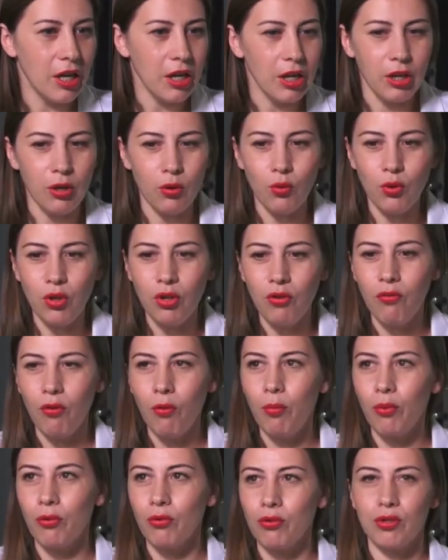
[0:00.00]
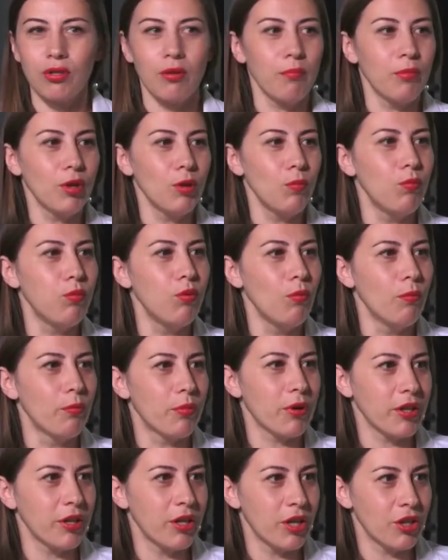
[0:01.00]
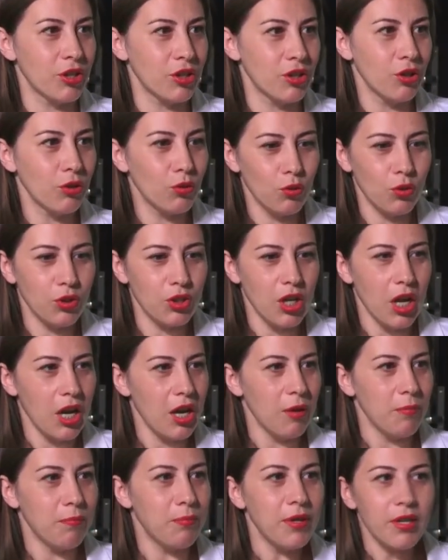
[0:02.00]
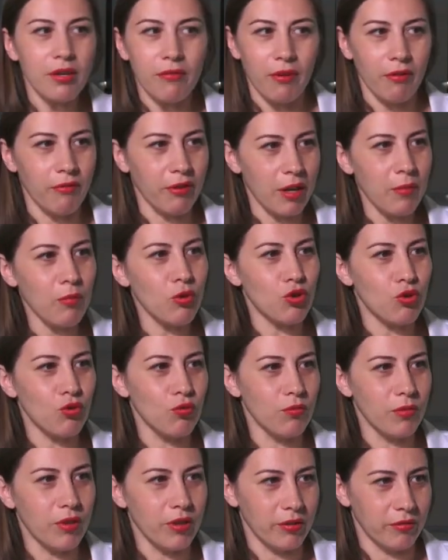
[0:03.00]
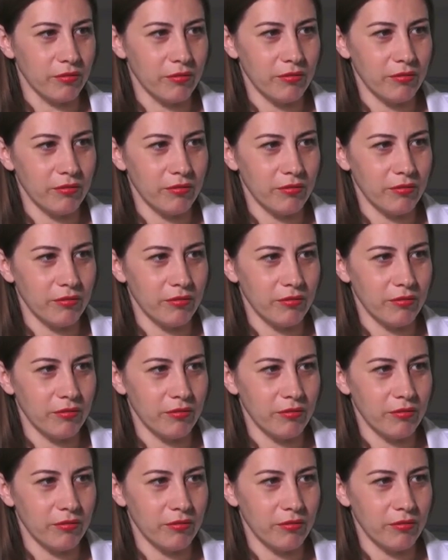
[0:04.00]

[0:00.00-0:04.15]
и у него просто был бум продаж. То есть пир во время чумы.